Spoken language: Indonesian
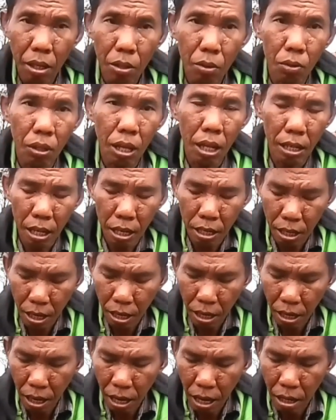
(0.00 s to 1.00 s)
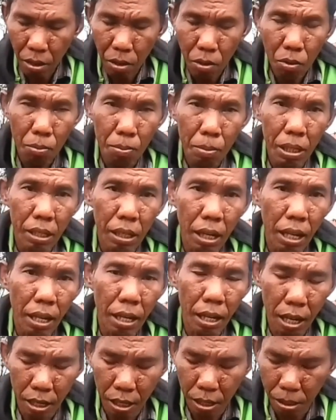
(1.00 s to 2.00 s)
itu tandanya kalau
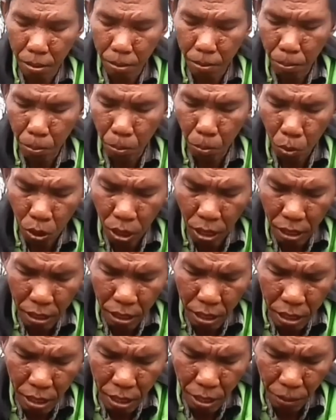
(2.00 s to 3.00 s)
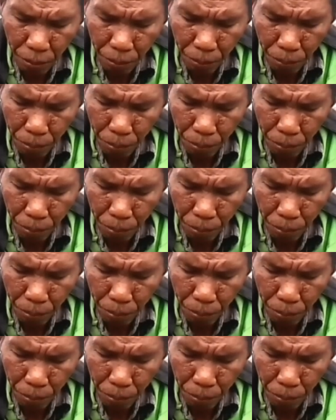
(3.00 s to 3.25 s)
misalkan bulan ini